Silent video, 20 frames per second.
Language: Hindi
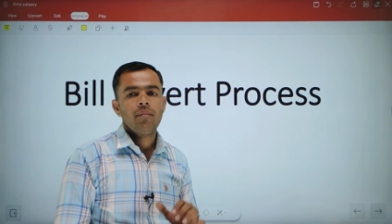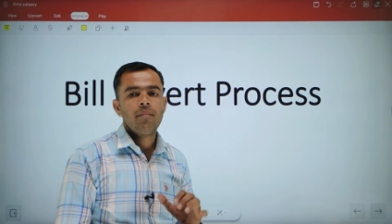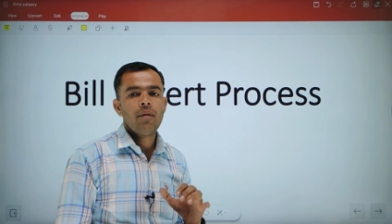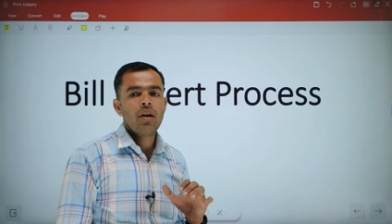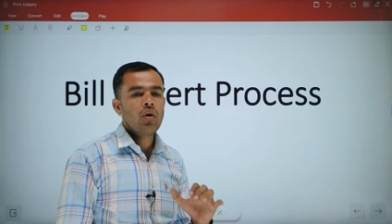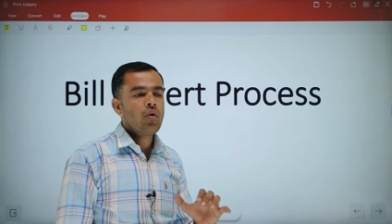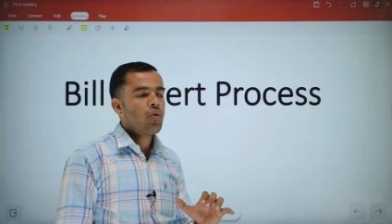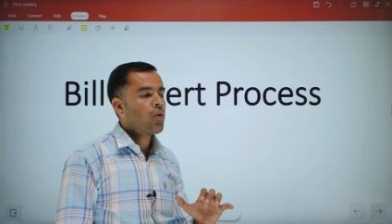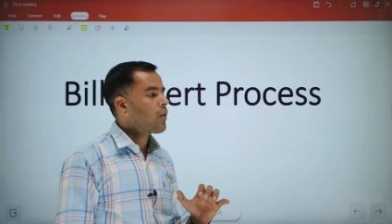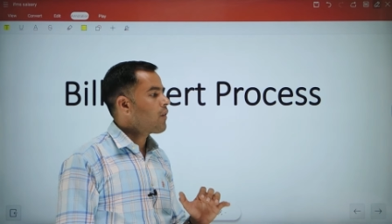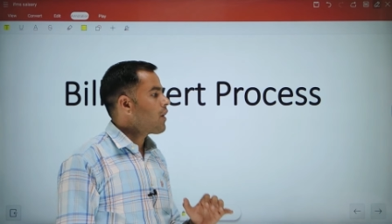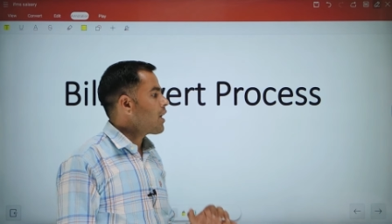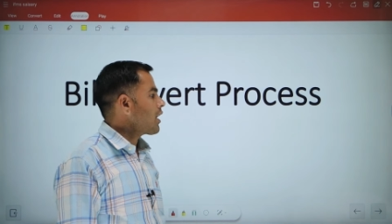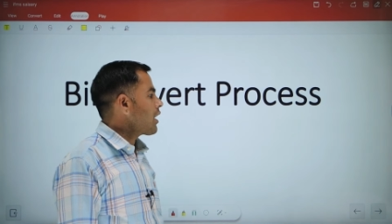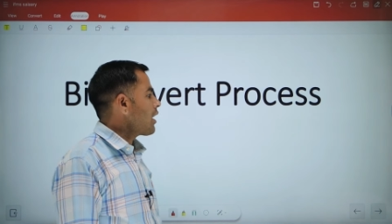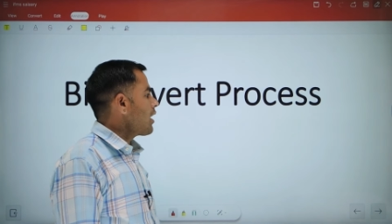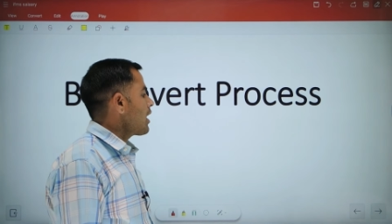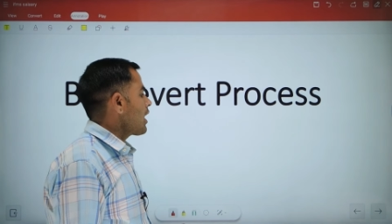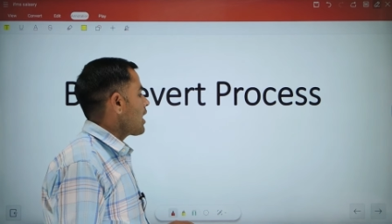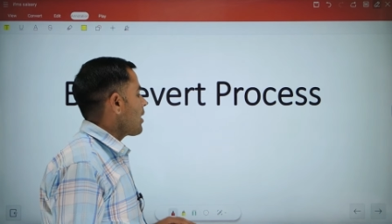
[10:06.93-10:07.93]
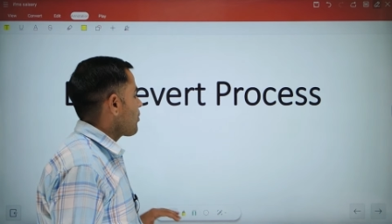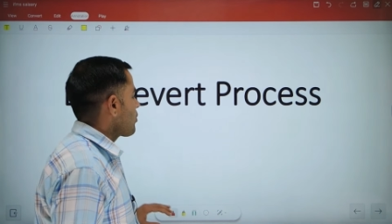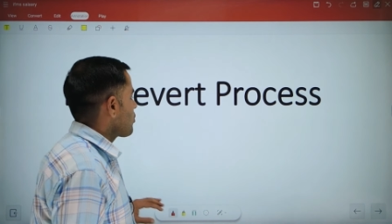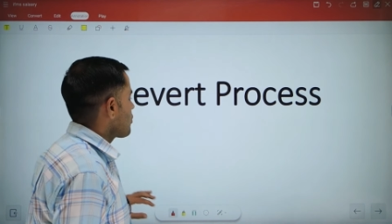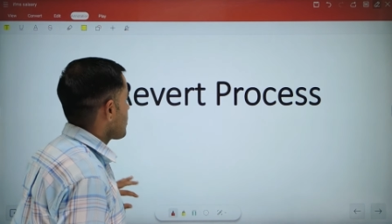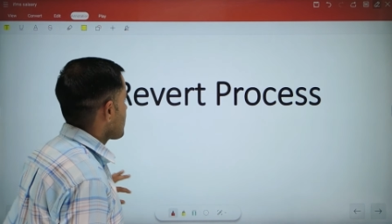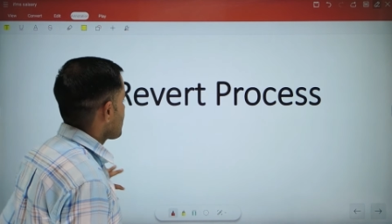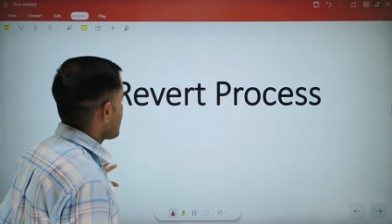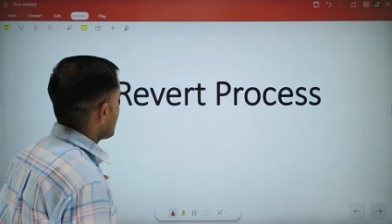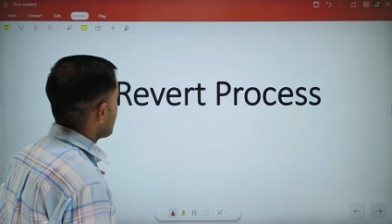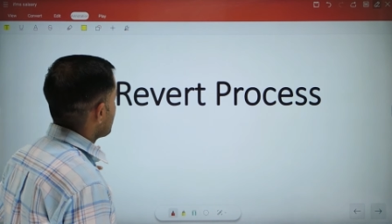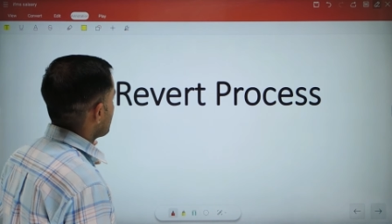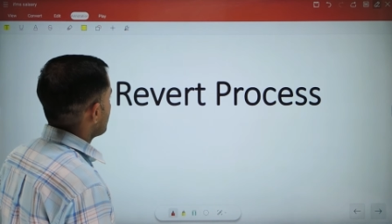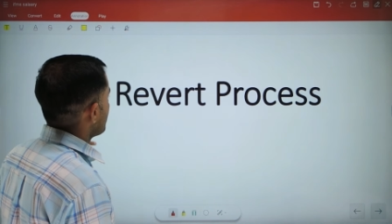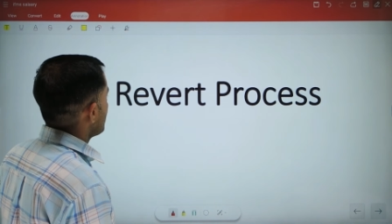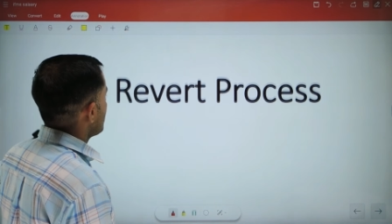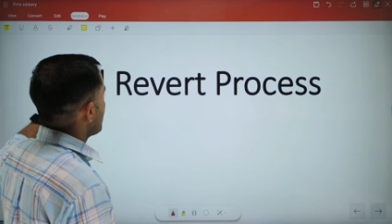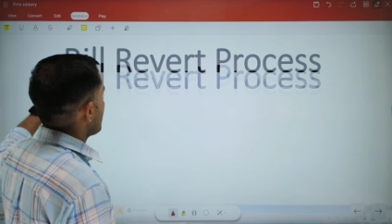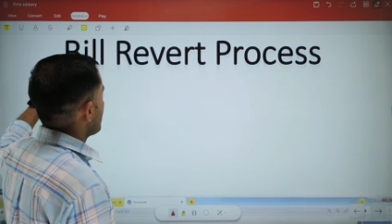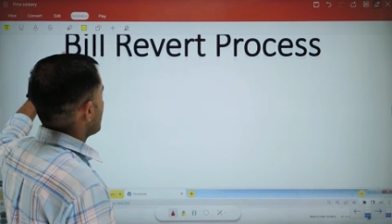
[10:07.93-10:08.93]
बिल को रिवर्ट करने का प्रोसेस साथियों
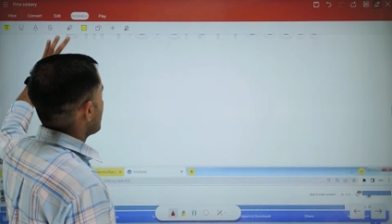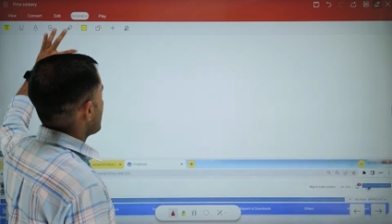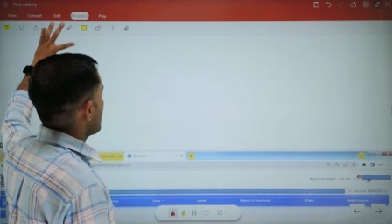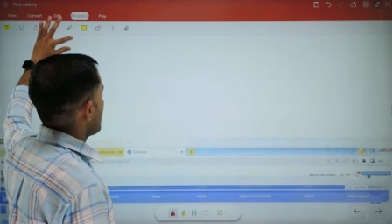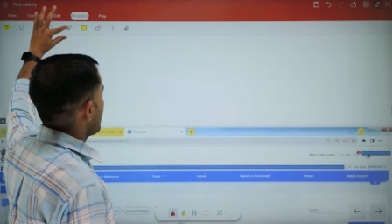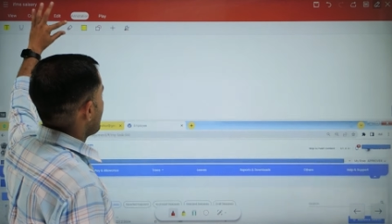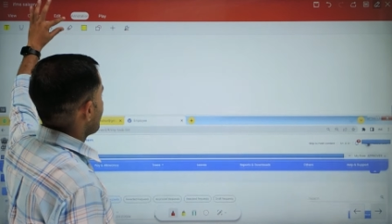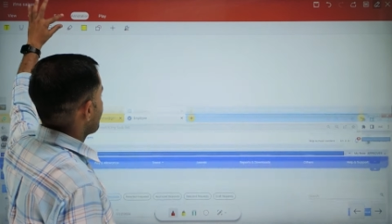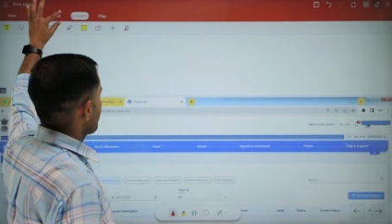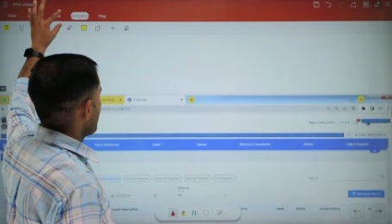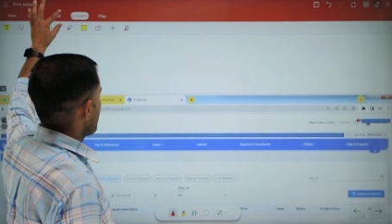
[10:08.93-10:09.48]
ये रहेगा